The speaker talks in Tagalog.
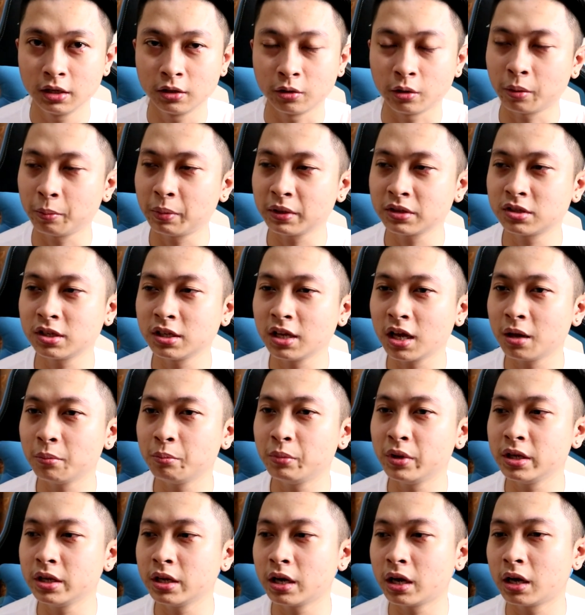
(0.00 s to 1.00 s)
Kapag
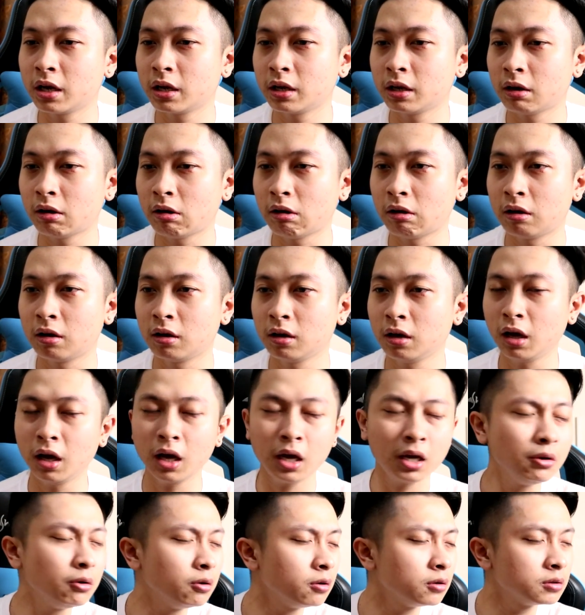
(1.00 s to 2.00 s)
sinabi niya na,
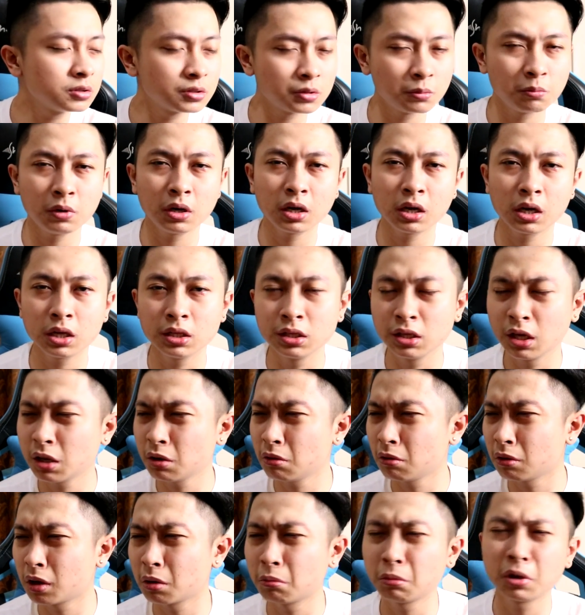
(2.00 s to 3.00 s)
ay, ayoko sa mga
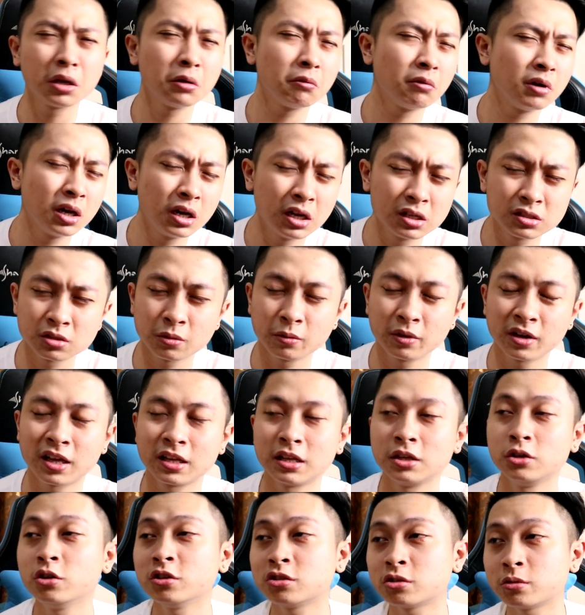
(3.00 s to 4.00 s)
ganyan, huwag ka maniwala sa
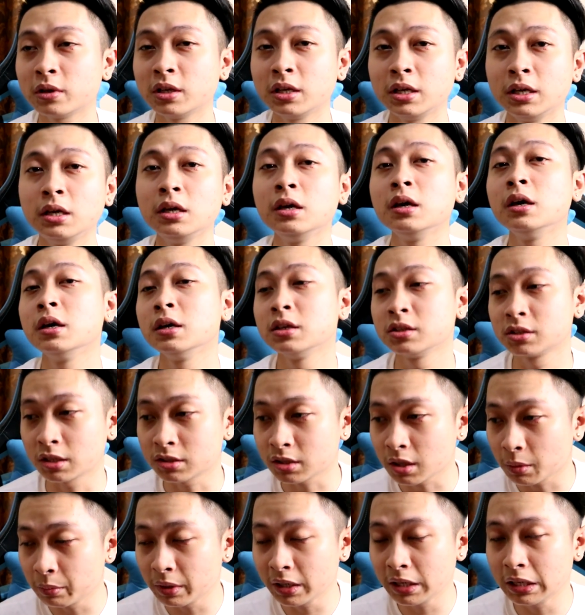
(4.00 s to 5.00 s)
mga ganyan. Usually,
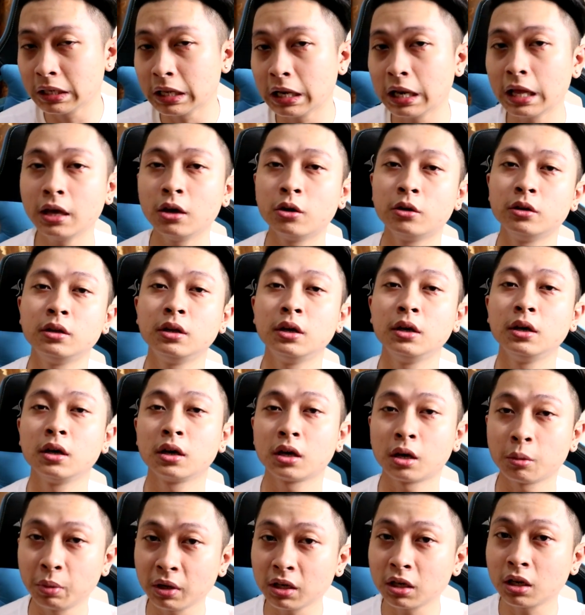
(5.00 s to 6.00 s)
sasabihin nila yon
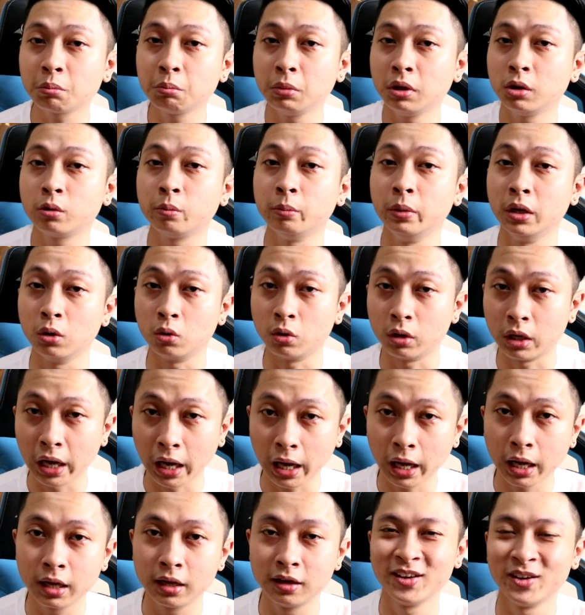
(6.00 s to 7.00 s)
kapag nagbilog-bilog
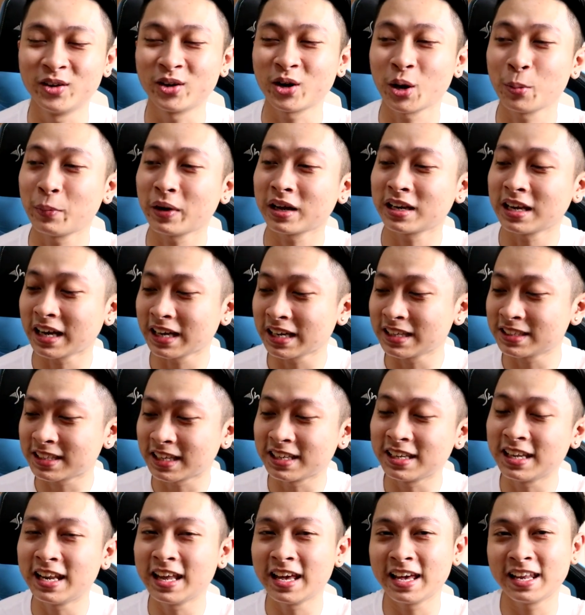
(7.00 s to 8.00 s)
ka. kapag
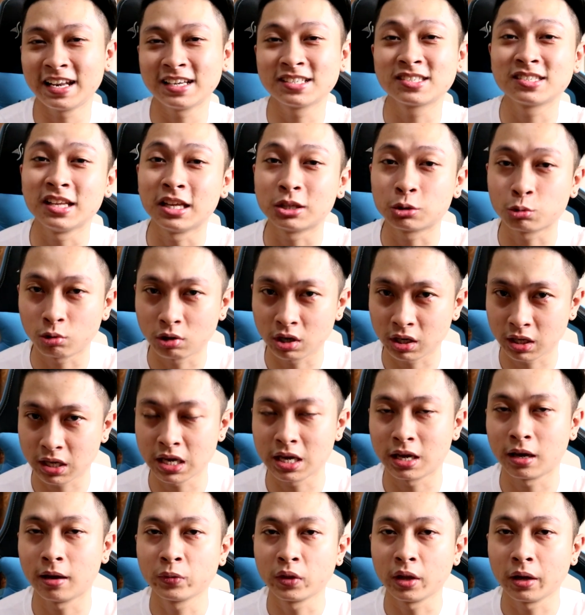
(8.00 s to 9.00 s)
nakita nila yan as
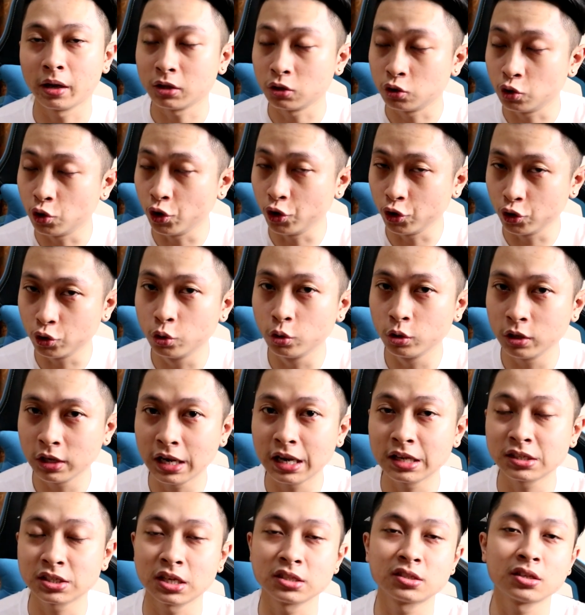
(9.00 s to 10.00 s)
networking, doon
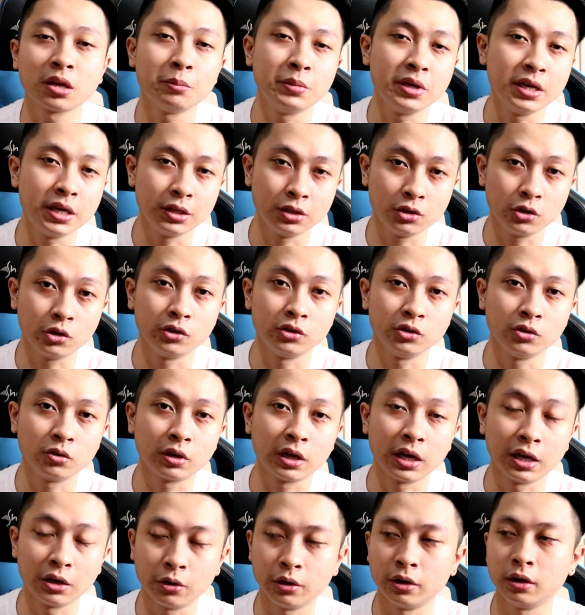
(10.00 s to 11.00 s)
nila sasabihin yon
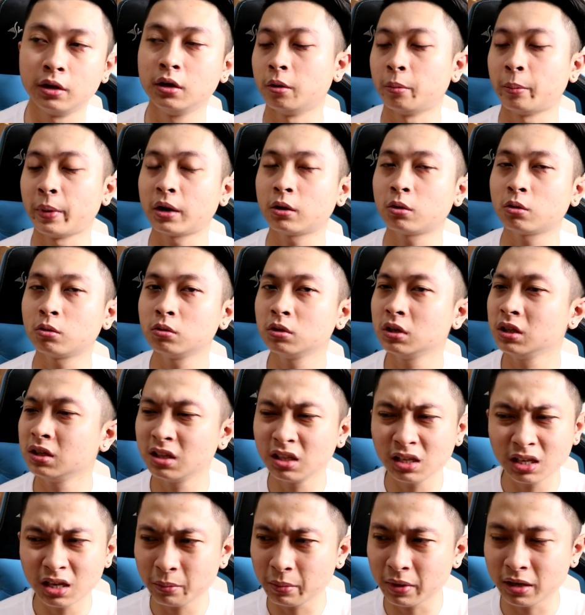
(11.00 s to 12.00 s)
yung ganun. Pero kung
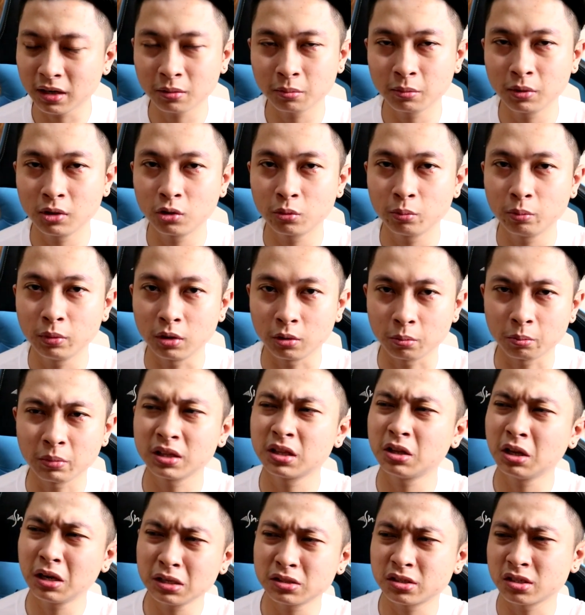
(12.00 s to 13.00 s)
hindi naman nagbilog-bilog,
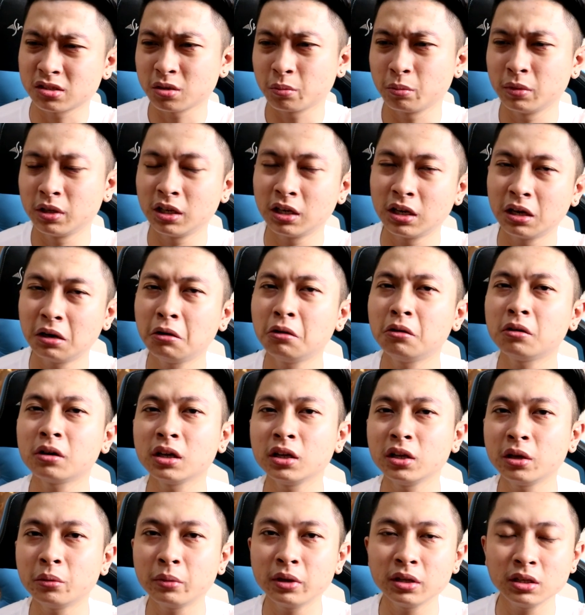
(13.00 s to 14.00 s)
madalas sasabihin nila,
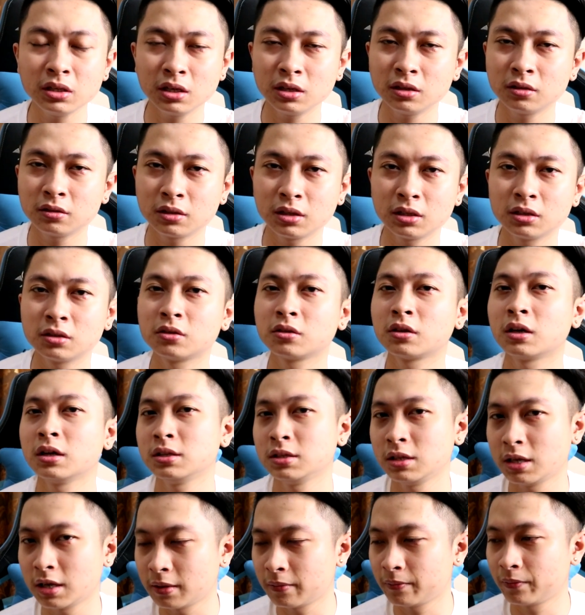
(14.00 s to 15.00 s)
okay naman yan, ganto
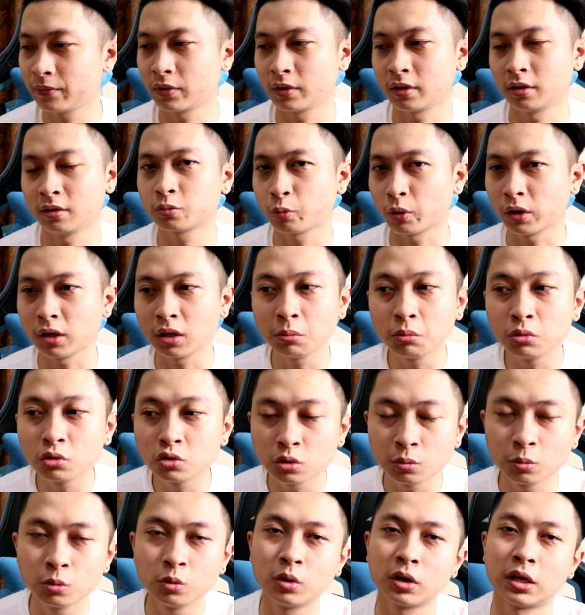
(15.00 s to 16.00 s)
ganyan. Pwede
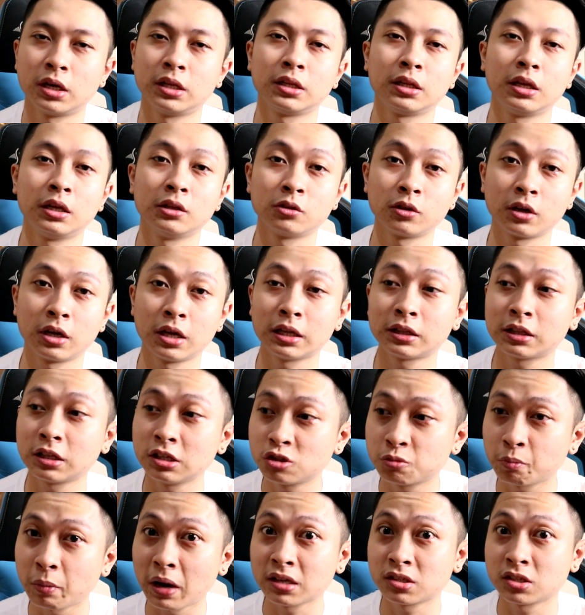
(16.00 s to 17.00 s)
mong subukan, ganito, ganyan. At
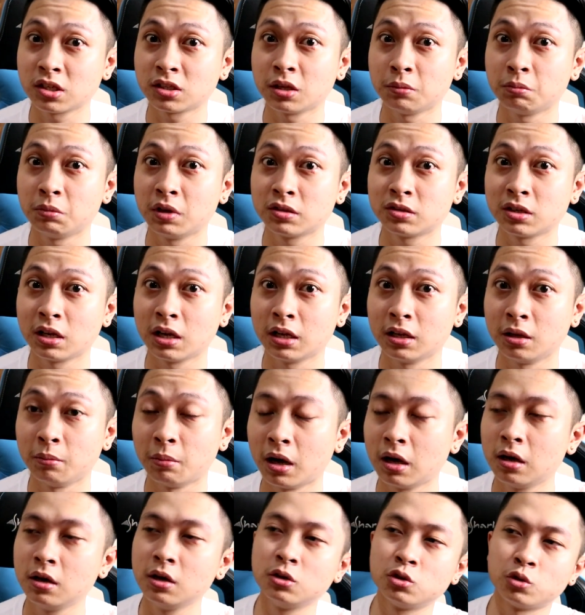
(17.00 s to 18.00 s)
least positive na sila, di
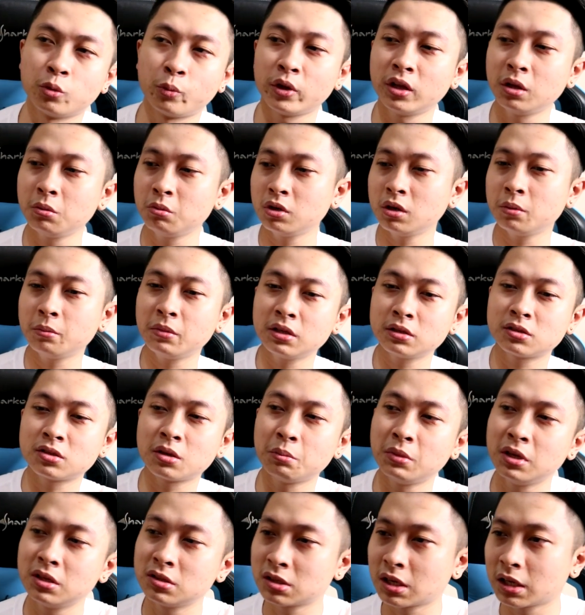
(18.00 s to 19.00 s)
ba? Pwede mo naman
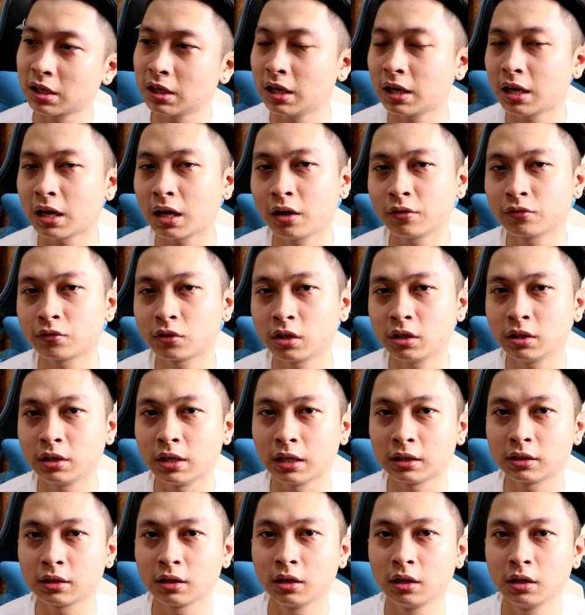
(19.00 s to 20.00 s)
sabihin sa kanila, after
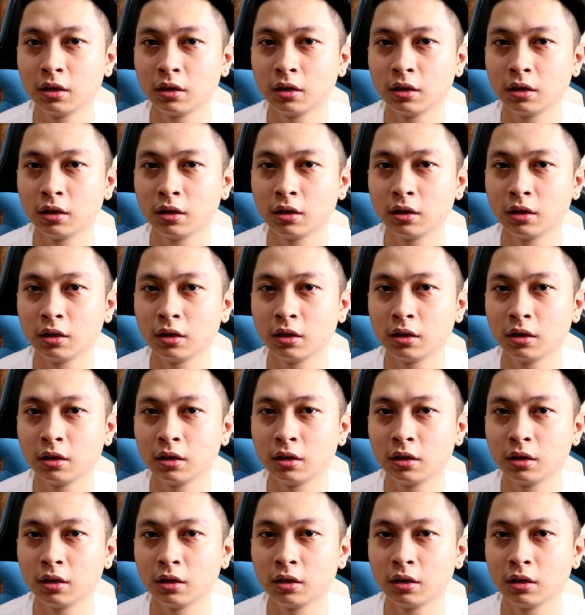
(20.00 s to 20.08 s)
that,